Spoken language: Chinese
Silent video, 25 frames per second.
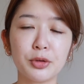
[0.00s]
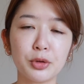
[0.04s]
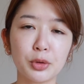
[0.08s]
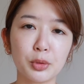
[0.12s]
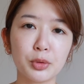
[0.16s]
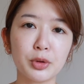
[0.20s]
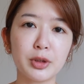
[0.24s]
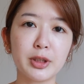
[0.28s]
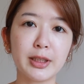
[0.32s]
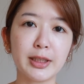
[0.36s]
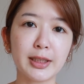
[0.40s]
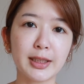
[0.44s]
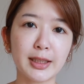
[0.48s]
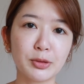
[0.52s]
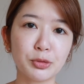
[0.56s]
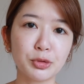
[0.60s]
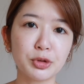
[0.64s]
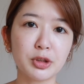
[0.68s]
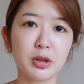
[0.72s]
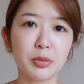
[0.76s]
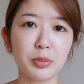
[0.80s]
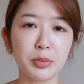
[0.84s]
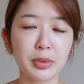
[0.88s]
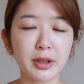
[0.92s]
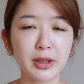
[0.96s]
的优点应该就是
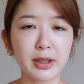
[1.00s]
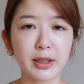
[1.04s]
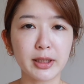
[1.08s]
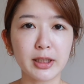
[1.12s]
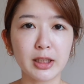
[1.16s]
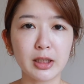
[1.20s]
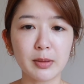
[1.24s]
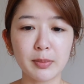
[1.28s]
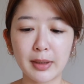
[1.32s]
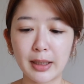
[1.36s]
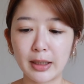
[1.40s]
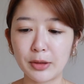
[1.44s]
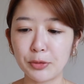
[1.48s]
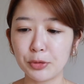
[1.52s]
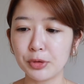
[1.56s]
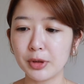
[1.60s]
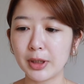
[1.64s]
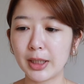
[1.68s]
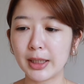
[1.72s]
很便宜吧，因为